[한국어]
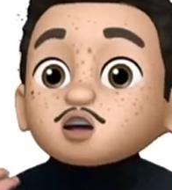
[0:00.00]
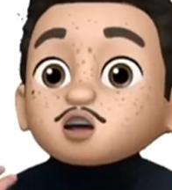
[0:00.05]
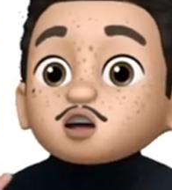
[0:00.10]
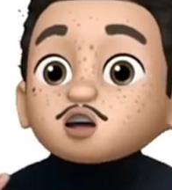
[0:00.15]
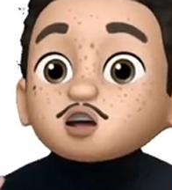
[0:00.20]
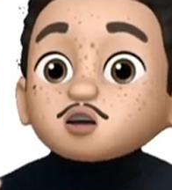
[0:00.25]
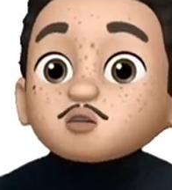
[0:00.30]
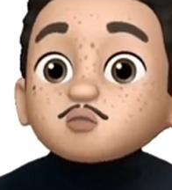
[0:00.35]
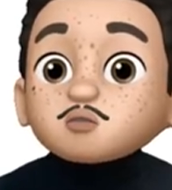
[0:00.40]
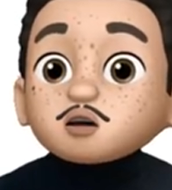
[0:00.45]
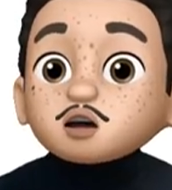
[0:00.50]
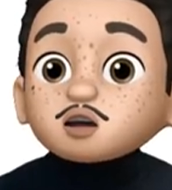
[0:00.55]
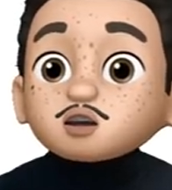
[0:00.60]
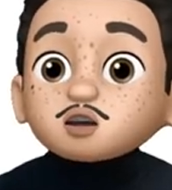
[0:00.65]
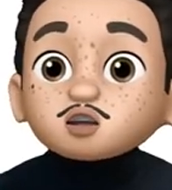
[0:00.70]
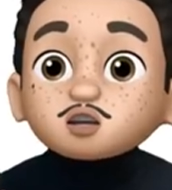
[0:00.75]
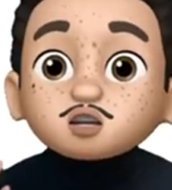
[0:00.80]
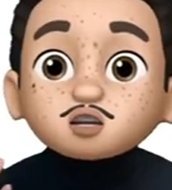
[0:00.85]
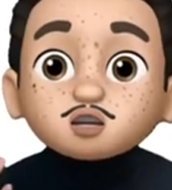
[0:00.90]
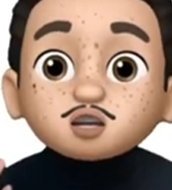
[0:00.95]
이
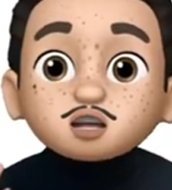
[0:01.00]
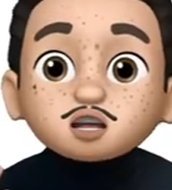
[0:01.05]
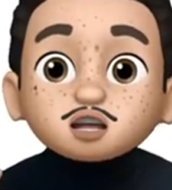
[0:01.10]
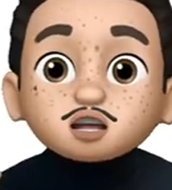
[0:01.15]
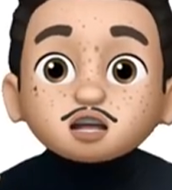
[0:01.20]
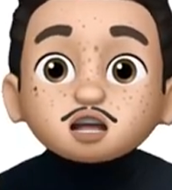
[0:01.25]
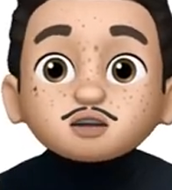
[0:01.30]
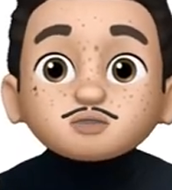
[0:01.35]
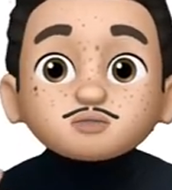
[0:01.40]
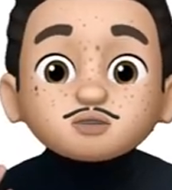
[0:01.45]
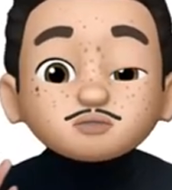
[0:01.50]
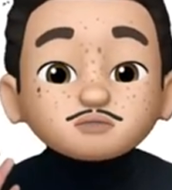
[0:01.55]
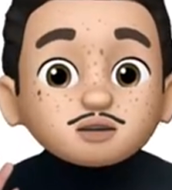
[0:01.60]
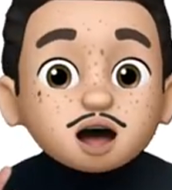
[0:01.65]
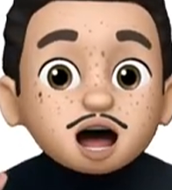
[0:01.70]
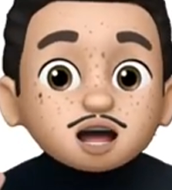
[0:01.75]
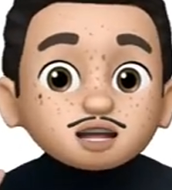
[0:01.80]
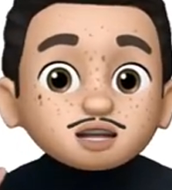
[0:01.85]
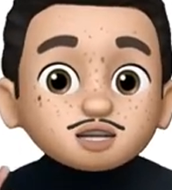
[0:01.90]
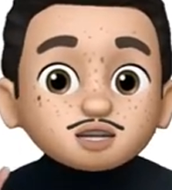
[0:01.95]
요리는 기름이
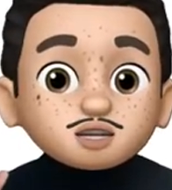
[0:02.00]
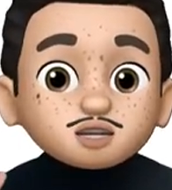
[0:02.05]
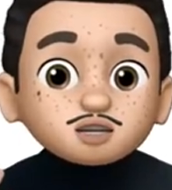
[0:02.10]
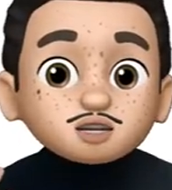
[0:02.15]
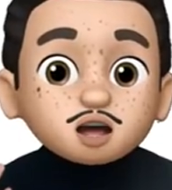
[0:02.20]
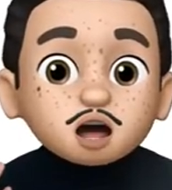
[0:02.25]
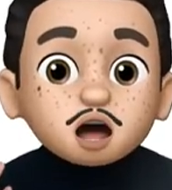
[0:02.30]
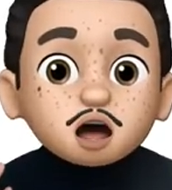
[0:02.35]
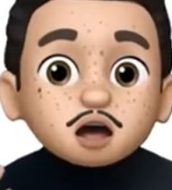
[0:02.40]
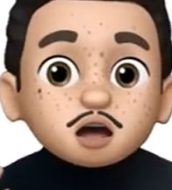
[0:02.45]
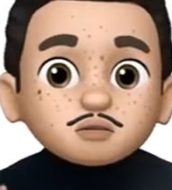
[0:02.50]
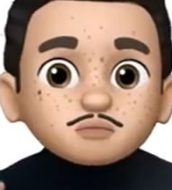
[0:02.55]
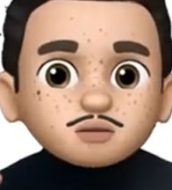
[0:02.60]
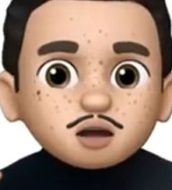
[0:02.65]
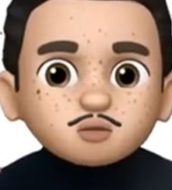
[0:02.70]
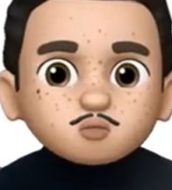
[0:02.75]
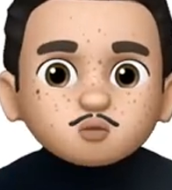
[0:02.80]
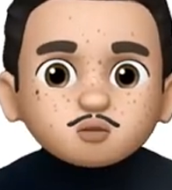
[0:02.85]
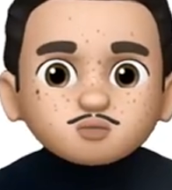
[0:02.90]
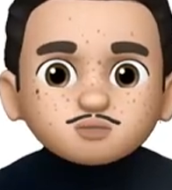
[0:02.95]
많이 든다. 바로
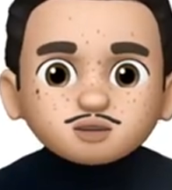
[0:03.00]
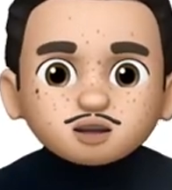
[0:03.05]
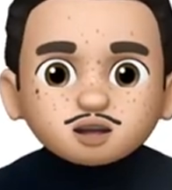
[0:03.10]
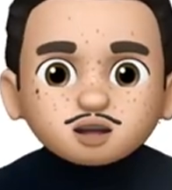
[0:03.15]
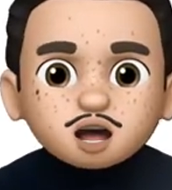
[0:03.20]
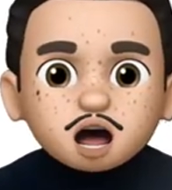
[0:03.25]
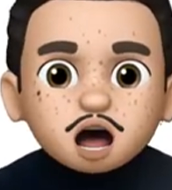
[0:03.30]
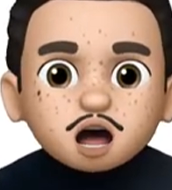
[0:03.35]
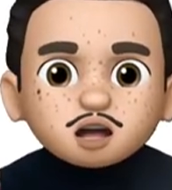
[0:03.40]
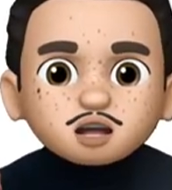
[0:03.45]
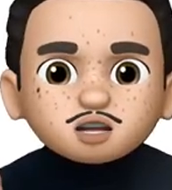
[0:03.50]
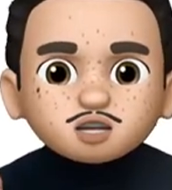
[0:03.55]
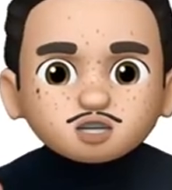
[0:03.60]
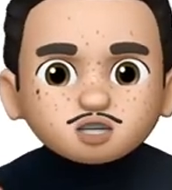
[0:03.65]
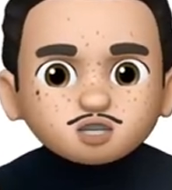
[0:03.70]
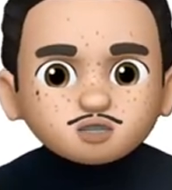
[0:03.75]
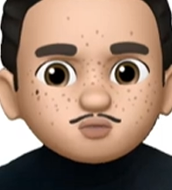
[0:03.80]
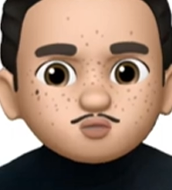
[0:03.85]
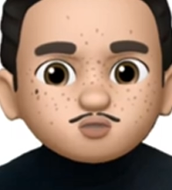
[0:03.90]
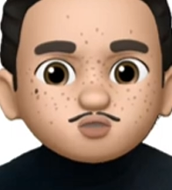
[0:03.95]
뭡니까?
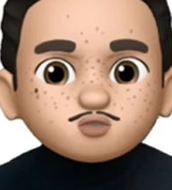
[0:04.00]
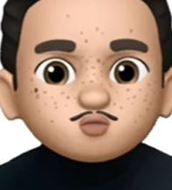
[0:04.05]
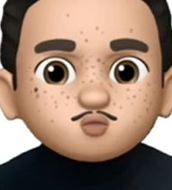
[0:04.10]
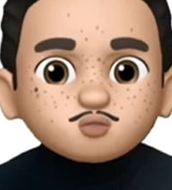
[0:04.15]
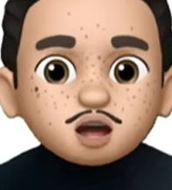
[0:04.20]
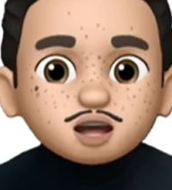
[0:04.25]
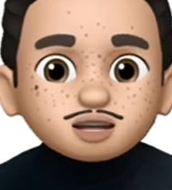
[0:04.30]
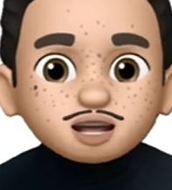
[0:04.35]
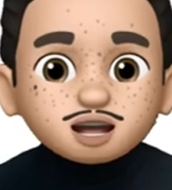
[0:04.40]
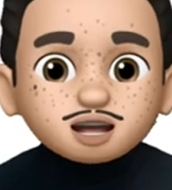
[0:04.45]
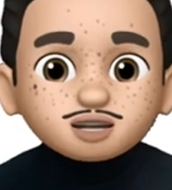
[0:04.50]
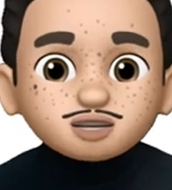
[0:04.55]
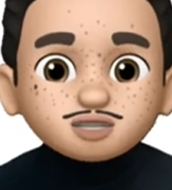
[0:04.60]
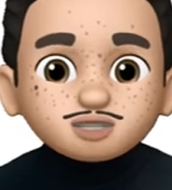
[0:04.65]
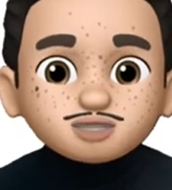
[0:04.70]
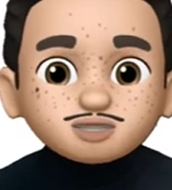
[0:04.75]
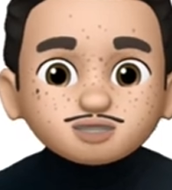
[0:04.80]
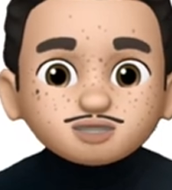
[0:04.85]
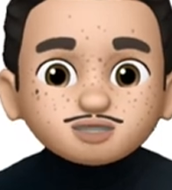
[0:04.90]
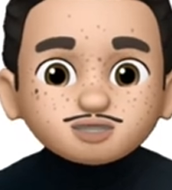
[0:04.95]
흡수하다라는
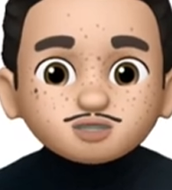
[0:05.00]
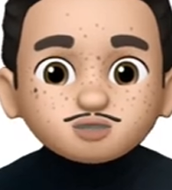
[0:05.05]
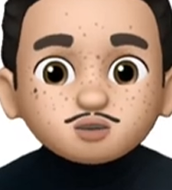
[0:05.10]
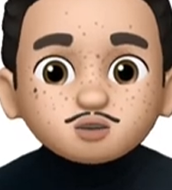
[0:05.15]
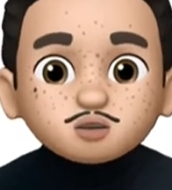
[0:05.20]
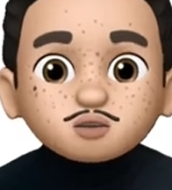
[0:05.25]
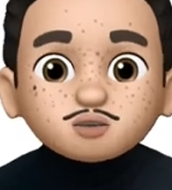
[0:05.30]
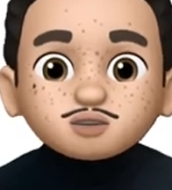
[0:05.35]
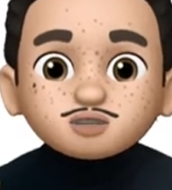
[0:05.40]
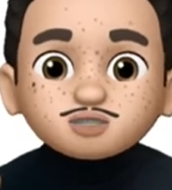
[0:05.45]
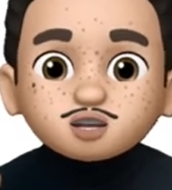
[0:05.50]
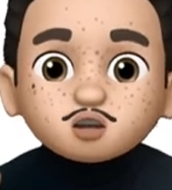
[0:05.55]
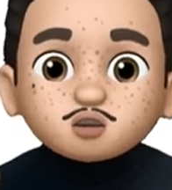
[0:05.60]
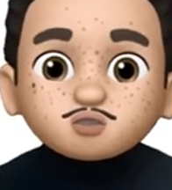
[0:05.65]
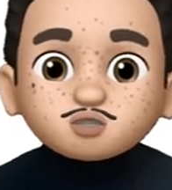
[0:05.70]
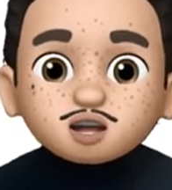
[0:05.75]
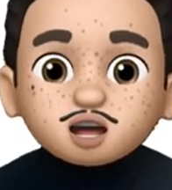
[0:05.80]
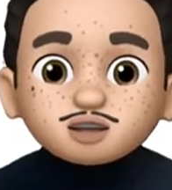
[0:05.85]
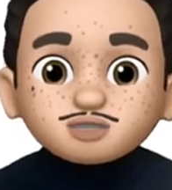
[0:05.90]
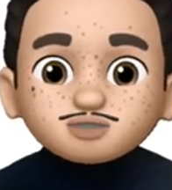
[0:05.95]
뜻이죠. 자, 어떻게
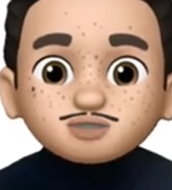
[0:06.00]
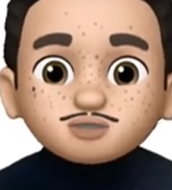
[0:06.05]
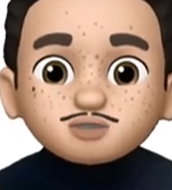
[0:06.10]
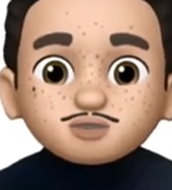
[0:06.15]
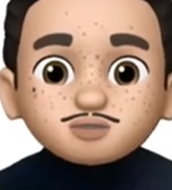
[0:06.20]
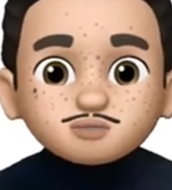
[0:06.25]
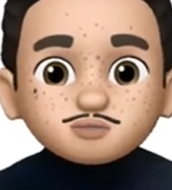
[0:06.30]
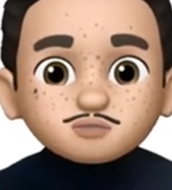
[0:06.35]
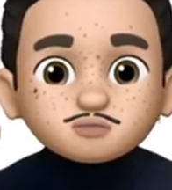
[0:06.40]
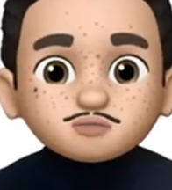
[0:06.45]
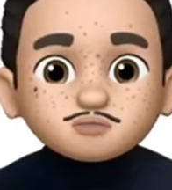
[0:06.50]
하죠?